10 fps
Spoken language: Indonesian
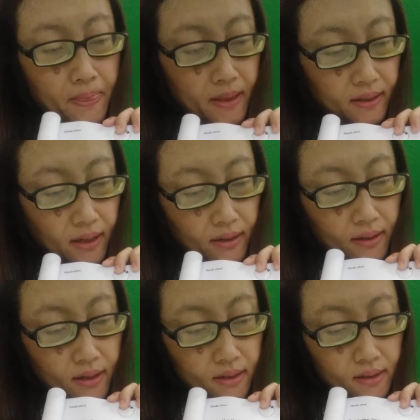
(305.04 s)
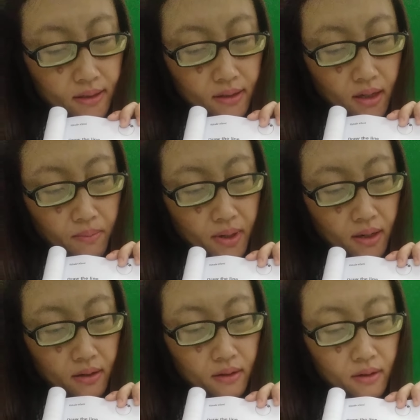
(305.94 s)
Ditarik garis ke
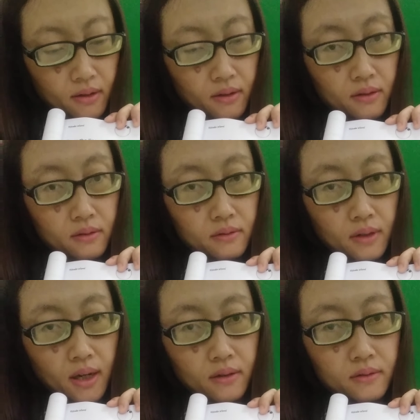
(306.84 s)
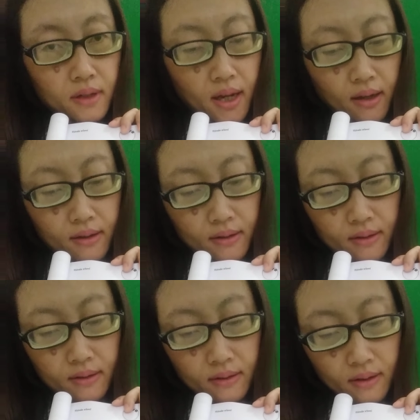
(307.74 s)
gambar kura-kura.
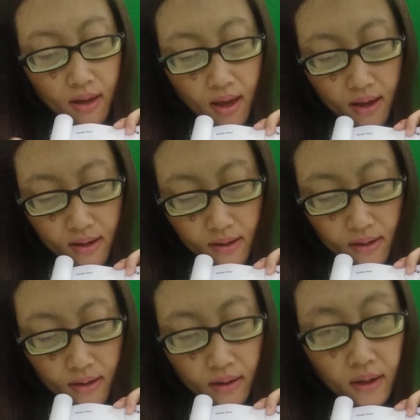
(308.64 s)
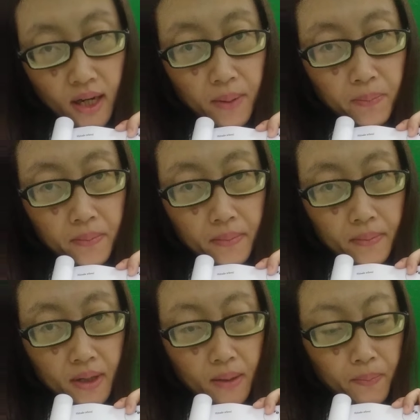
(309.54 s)
Ya. Crab,
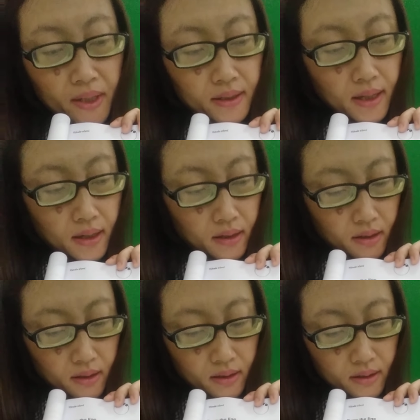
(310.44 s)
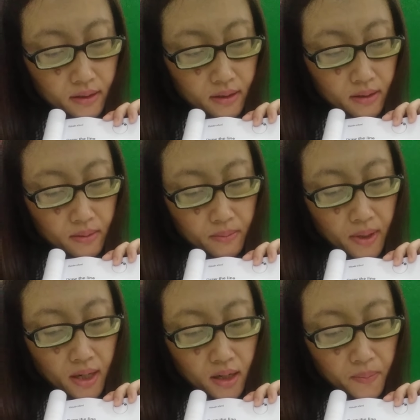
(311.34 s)
kepiting.
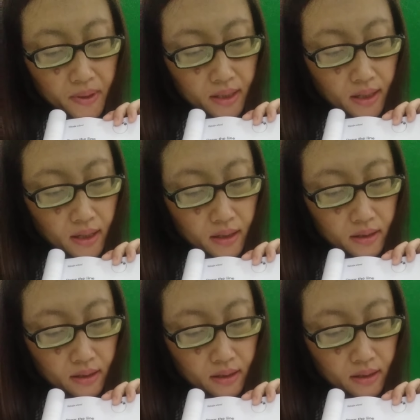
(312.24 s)
Mana kepiting?